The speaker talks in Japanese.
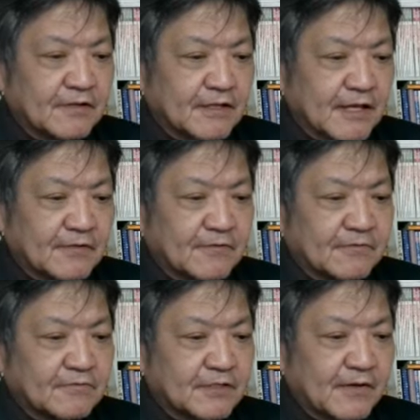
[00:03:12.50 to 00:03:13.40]
原
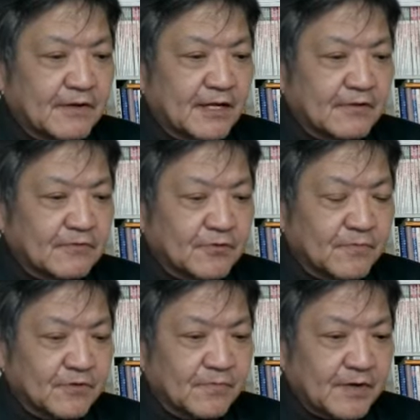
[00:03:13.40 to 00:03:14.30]
告側が子
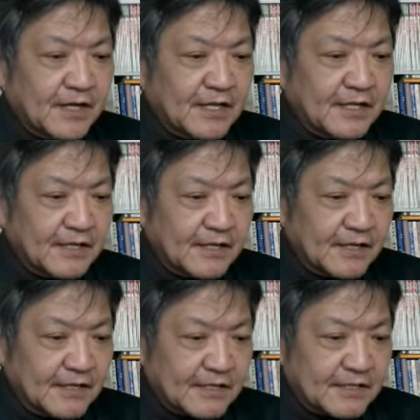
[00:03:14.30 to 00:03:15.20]
供の場合、
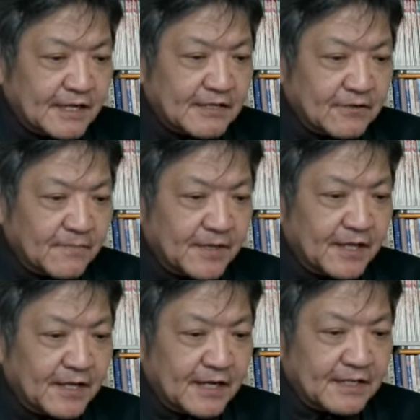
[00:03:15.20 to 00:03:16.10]
えー、期待余
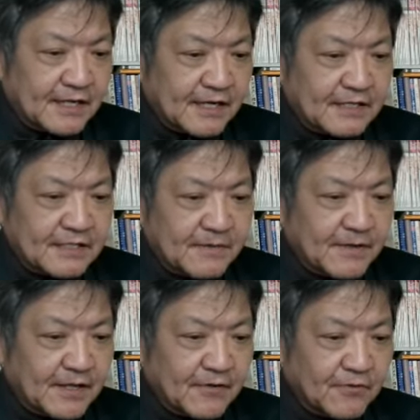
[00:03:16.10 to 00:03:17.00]
命が長いた
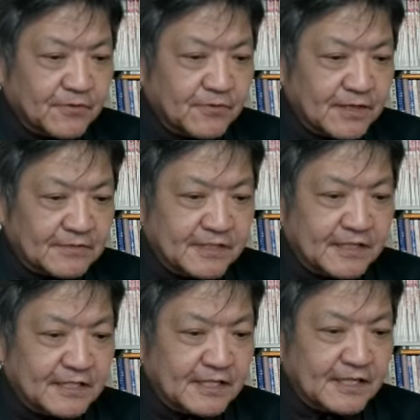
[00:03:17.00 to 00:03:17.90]
め、保証額が
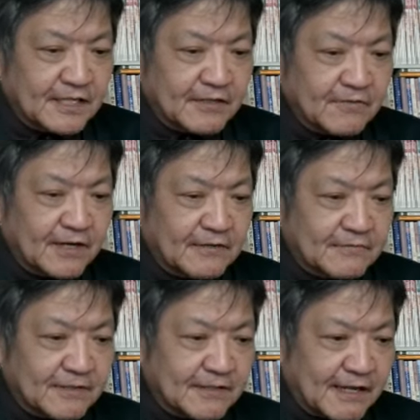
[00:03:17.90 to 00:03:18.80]
かなりの
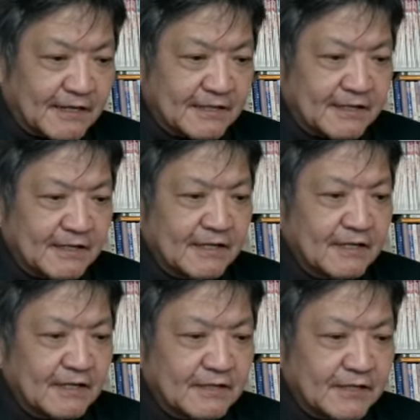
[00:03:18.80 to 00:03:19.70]
額になり、
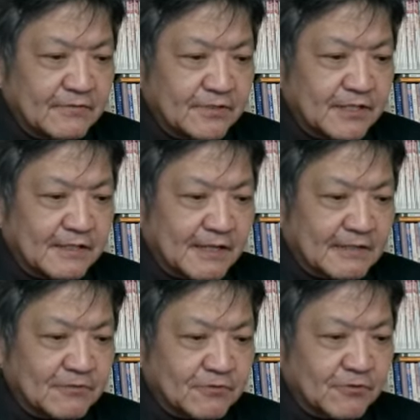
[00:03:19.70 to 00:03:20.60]
理不尽な
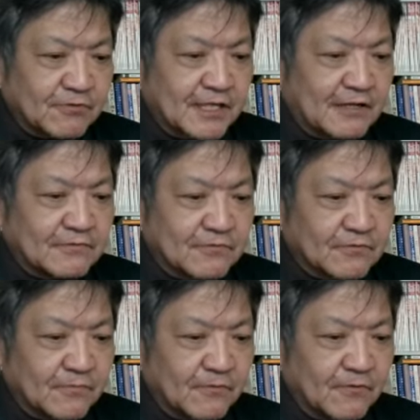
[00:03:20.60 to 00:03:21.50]
訴訟に遭うこ
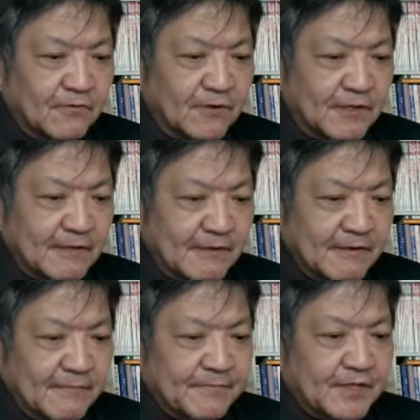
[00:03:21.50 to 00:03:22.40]
とも多い。
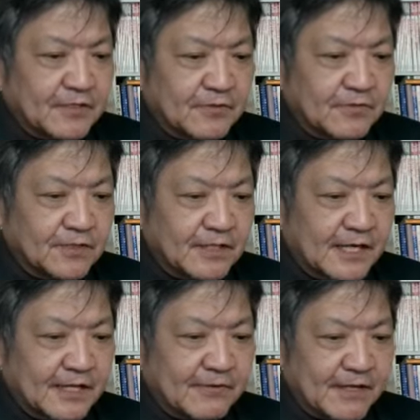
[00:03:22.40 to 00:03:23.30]
小児
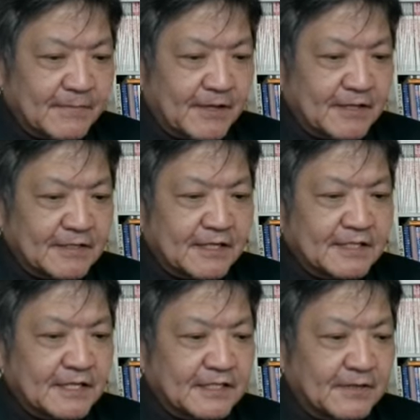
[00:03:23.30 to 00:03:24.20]
科医を辞め内
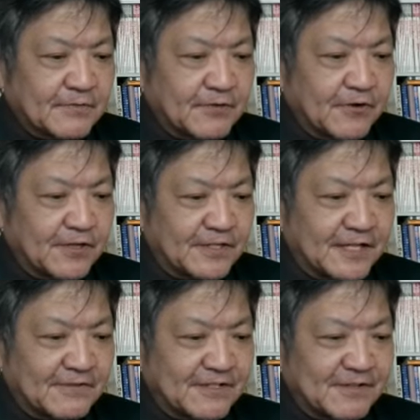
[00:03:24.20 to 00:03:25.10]
科医や美容院に
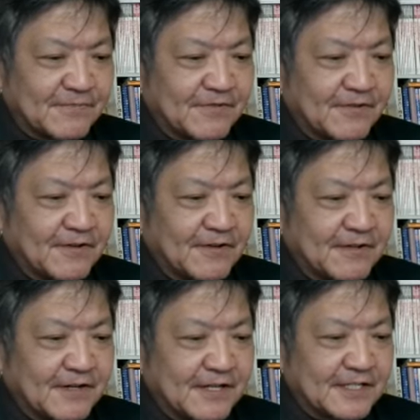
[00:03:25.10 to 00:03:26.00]
なる医師も
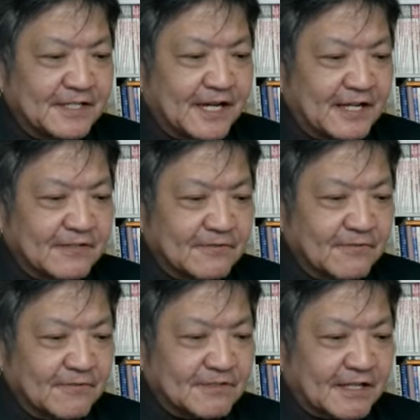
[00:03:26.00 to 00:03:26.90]
医師が後
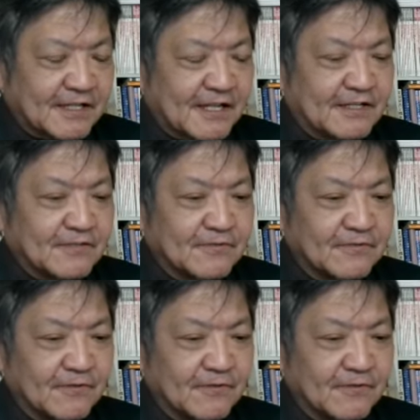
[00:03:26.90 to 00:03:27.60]
を絶たないと